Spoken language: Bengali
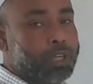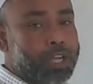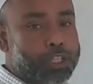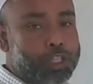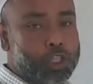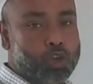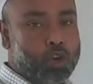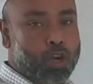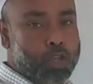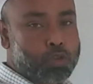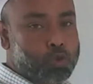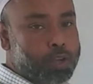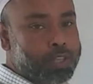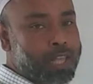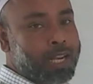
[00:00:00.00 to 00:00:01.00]
একটি সংখ্যা
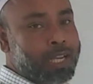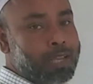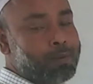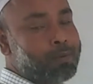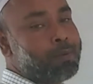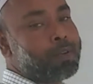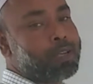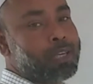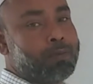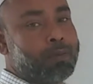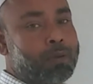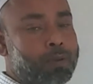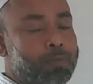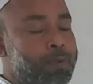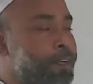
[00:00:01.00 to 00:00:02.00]
ছয় দ্বারা কীভাবে
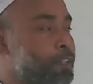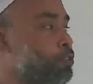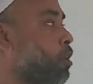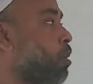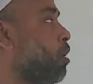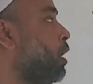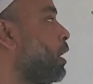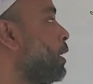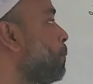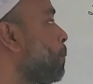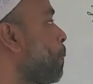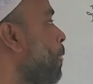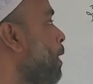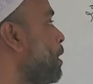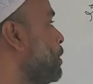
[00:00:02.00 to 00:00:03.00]
কীভাবে বিভাজ্য হয়
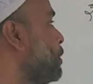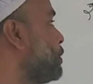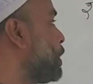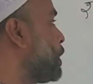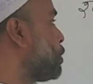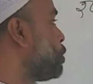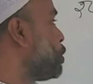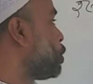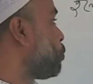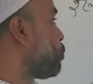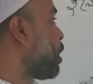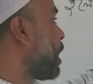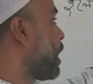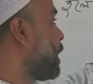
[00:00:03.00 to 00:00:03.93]
সেটা যদি তোমরা